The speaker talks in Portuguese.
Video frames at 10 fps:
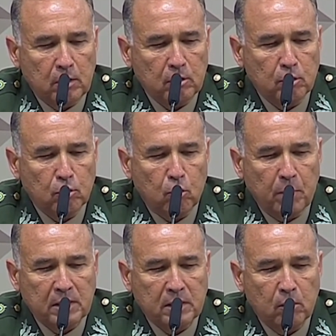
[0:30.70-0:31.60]
na
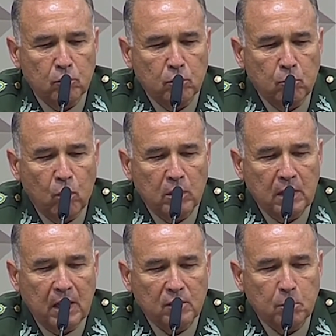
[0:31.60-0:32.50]
desocupação,
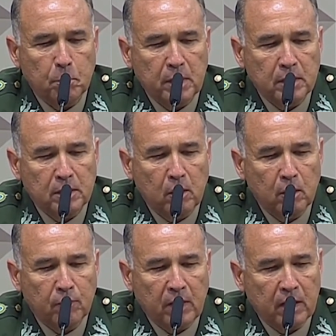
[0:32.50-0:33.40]
desmontagem,
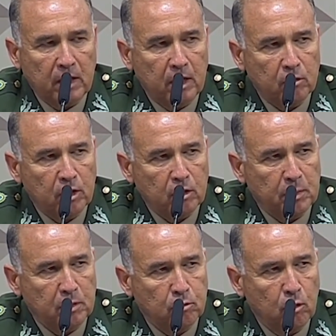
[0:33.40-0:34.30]
prisão em flagrante das
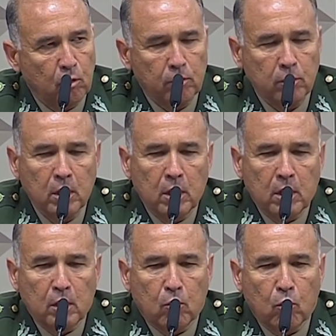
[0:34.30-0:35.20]
pessoas
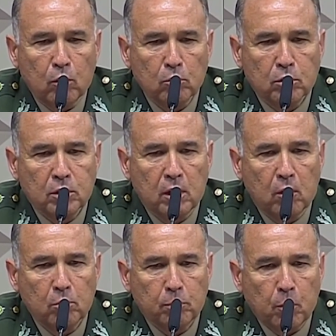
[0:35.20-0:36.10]
e
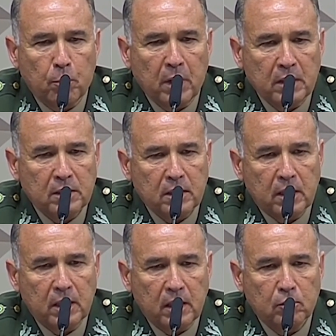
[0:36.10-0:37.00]
condução por parte da
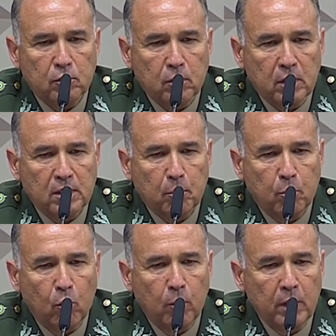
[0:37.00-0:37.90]
Secretaria de Segurança
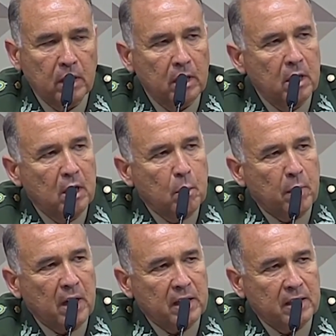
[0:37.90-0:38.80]
Pública
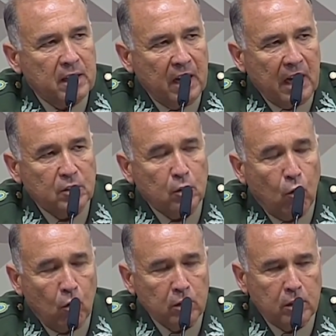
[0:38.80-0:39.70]
para triagem.
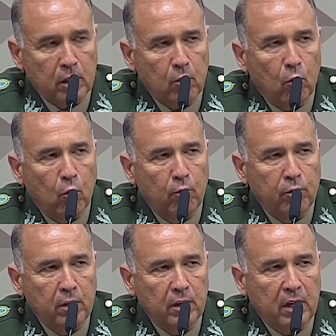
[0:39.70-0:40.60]
Ontem
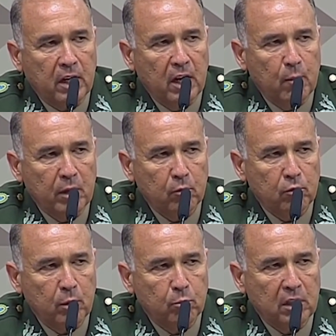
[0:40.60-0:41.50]
houve na Câmara
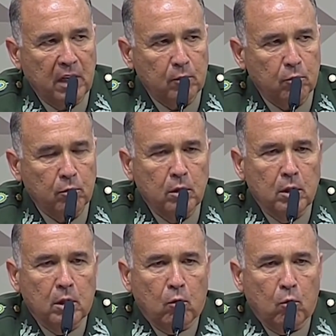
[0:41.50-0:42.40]
dos Deputados
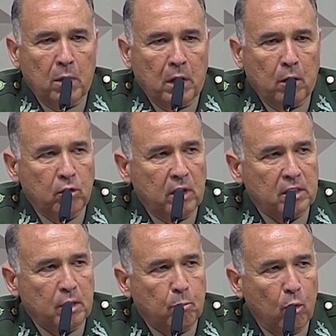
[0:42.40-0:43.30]
uma
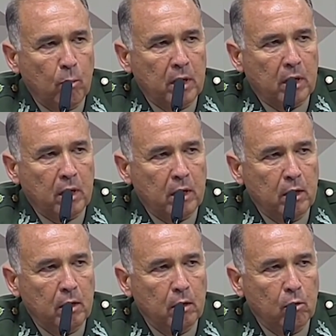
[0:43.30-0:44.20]
audiência pública
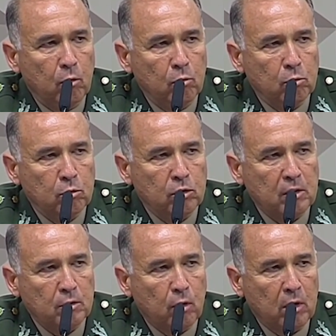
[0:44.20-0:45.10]
e um dos
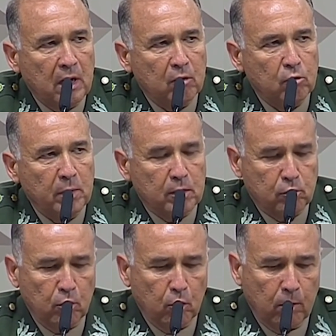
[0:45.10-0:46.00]
advogados
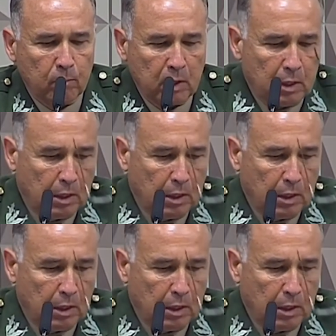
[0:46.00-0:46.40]
mencionou.